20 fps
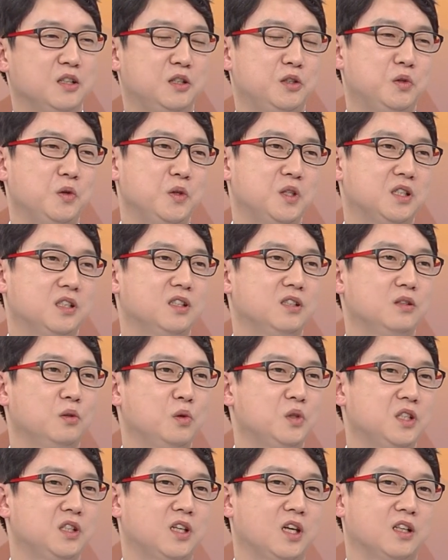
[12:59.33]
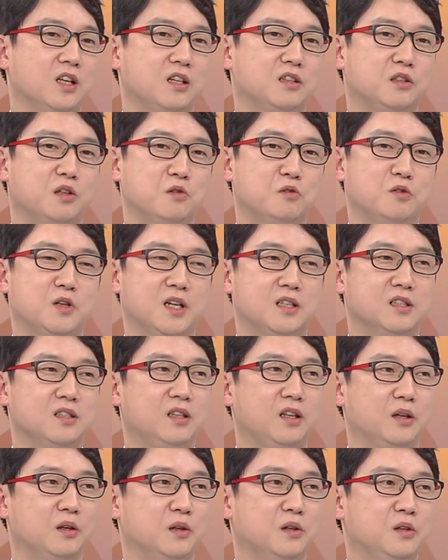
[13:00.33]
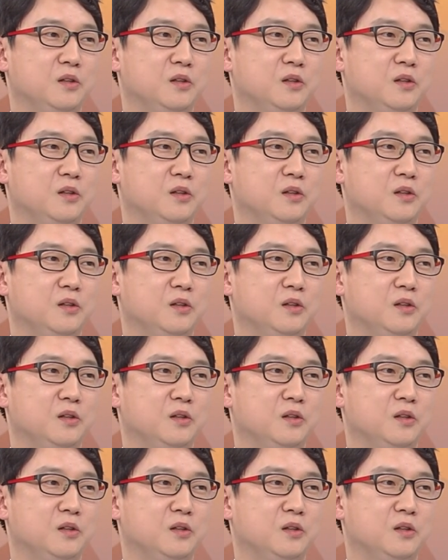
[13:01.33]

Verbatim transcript: 치료 시기를 놓치게 되는 경우가 있는데요.